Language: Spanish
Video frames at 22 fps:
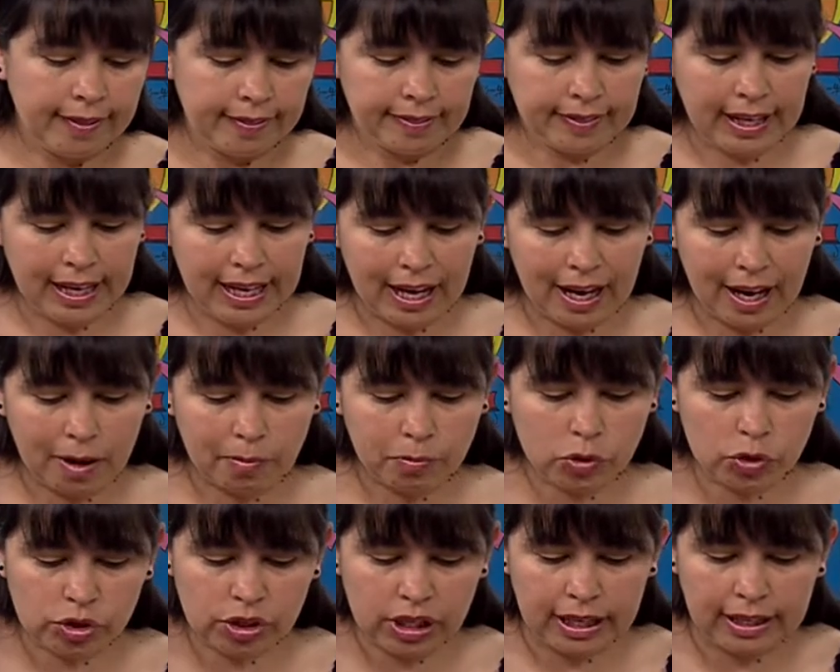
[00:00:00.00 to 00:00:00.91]

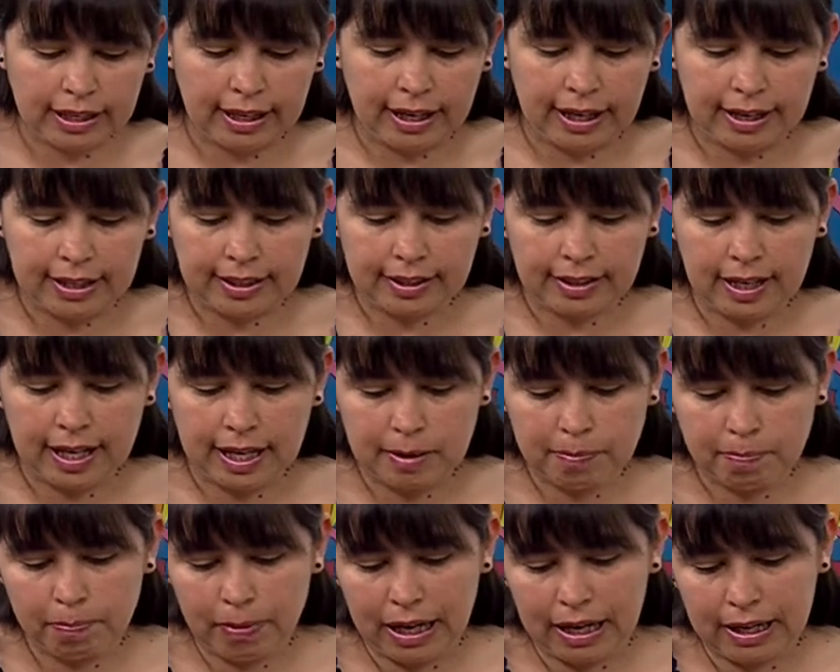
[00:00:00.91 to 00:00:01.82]
dejamos secar
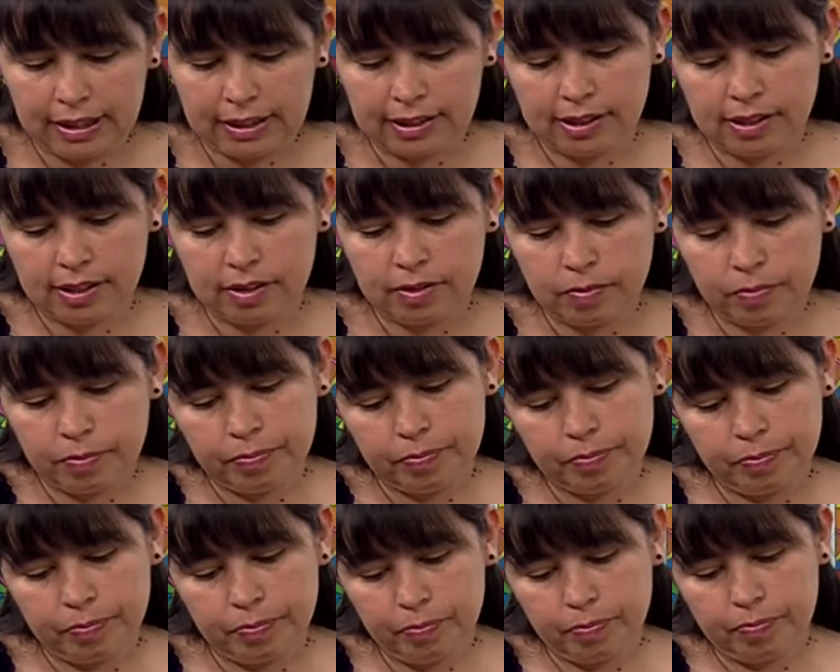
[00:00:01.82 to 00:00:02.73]
el
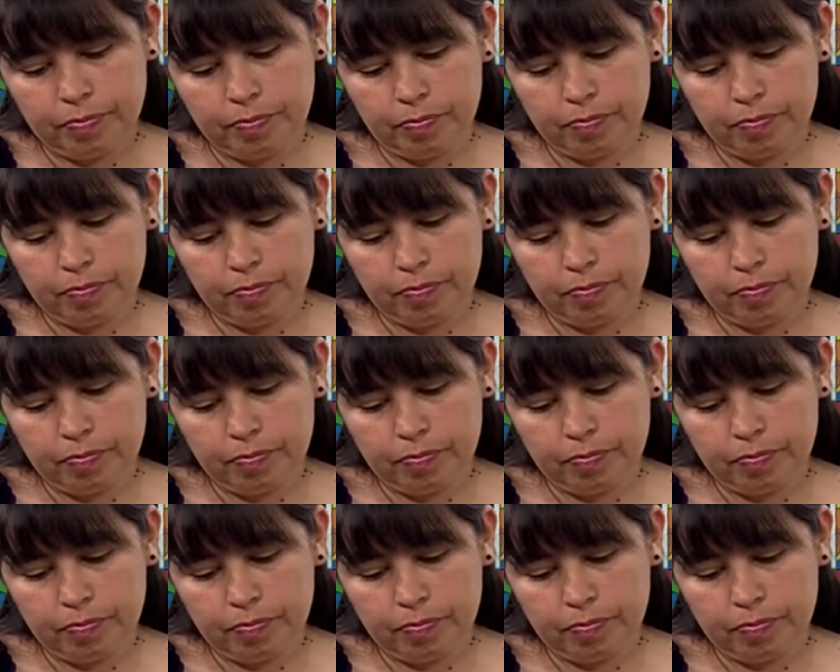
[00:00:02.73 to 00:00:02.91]
pan